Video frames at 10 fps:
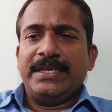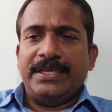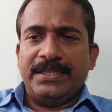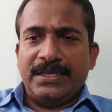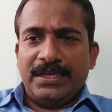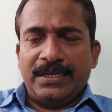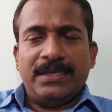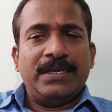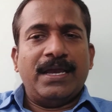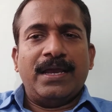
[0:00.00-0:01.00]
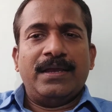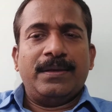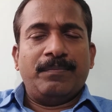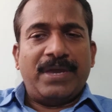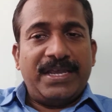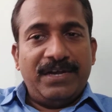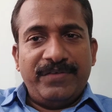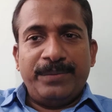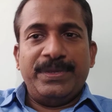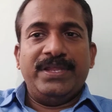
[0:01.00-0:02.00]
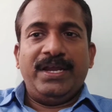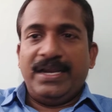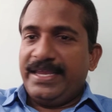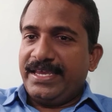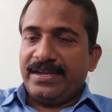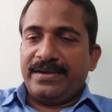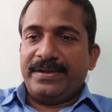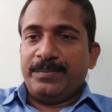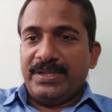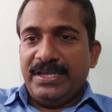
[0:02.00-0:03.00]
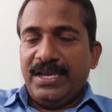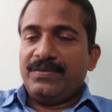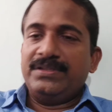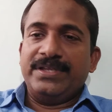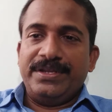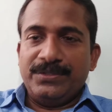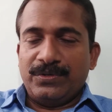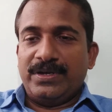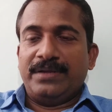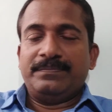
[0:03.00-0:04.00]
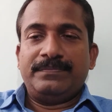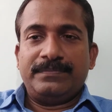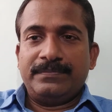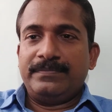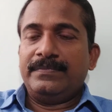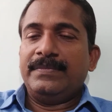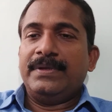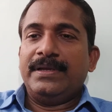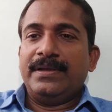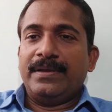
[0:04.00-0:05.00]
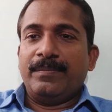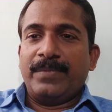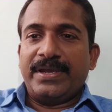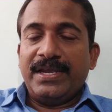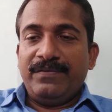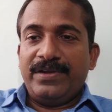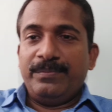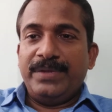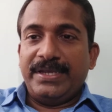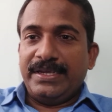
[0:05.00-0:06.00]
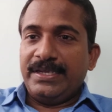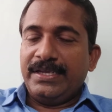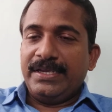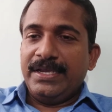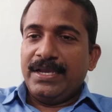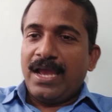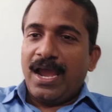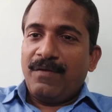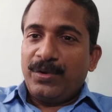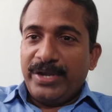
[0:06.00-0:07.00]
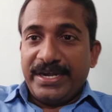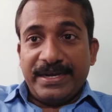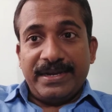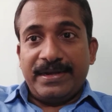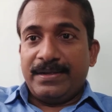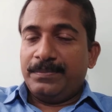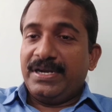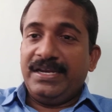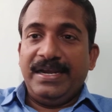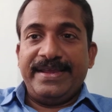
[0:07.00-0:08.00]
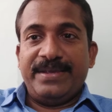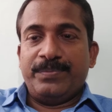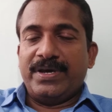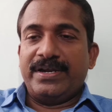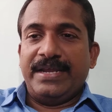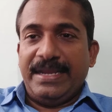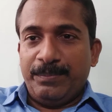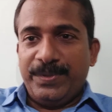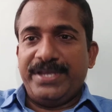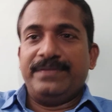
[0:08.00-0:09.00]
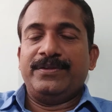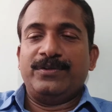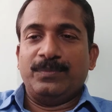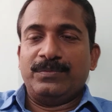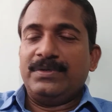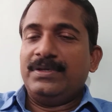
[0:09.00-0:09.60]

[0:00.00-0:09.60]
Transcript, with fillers: இது மகிழ் விரும்பி தான் அழைக்கிறான் என்பதை அவன் தெரிந்து கொண்டான் மகிழ் விரும்பி அவனுடைய நே மனநிலையை பாருங்கள் எப்படி இருந்திருக்கும்